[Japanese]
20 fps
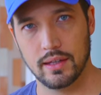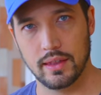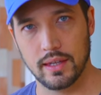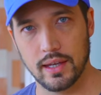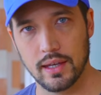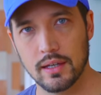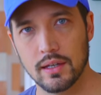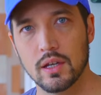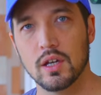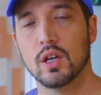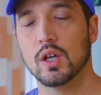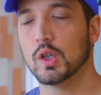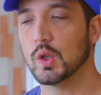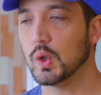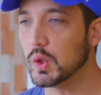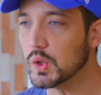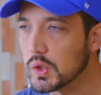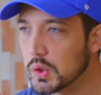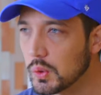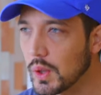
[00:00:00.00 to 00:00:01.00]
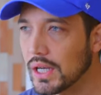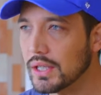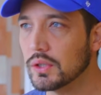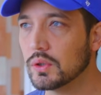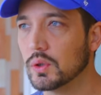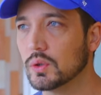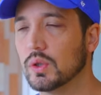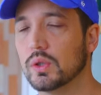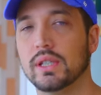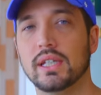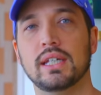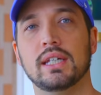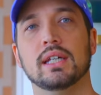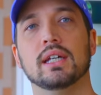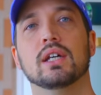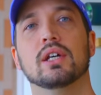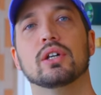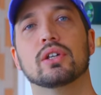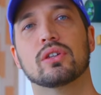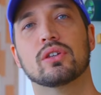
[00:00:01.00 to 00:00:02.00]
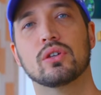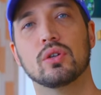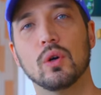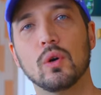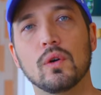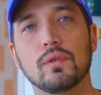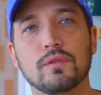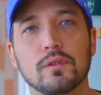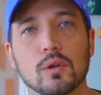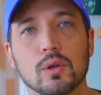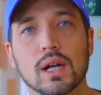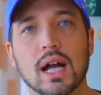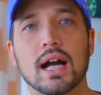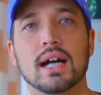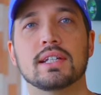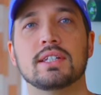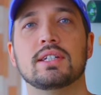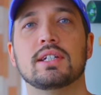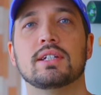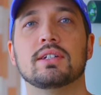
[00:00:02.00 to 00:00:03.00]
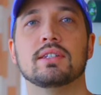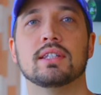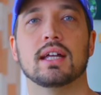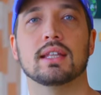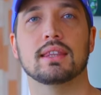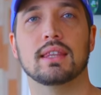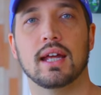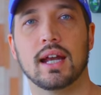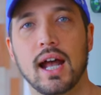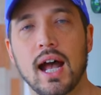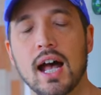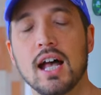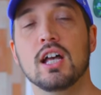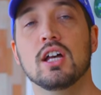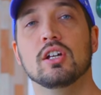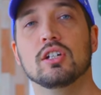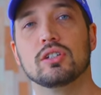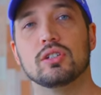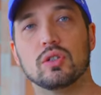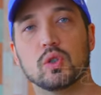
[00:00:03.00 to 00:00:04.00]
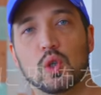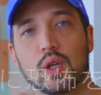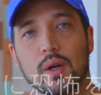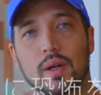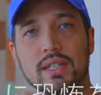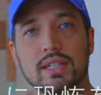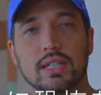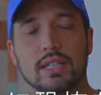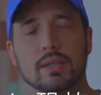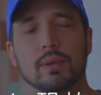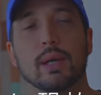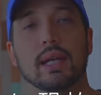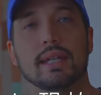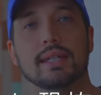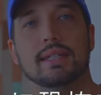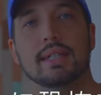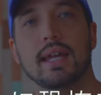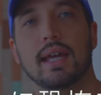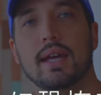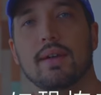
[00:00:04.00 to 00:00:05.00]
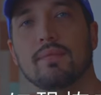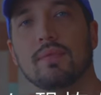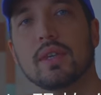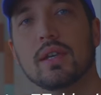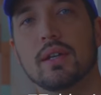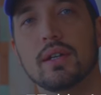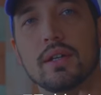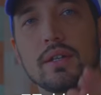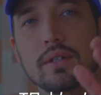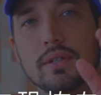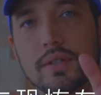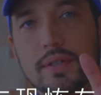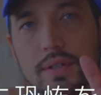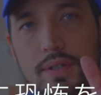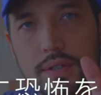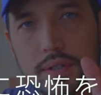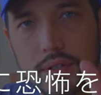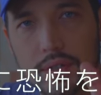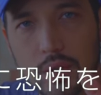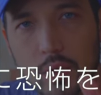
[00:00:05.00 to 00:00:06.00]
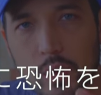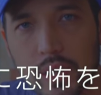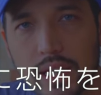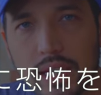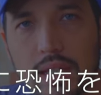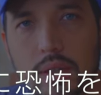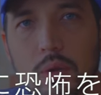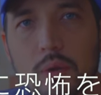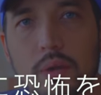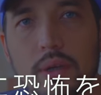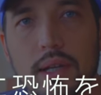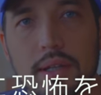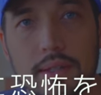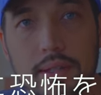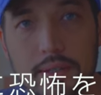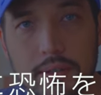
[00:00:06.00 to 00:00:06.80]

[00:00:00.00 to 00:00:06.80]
ね、断ることに恐怖を感じるんだったら、それは実はですね、すごいいいことなん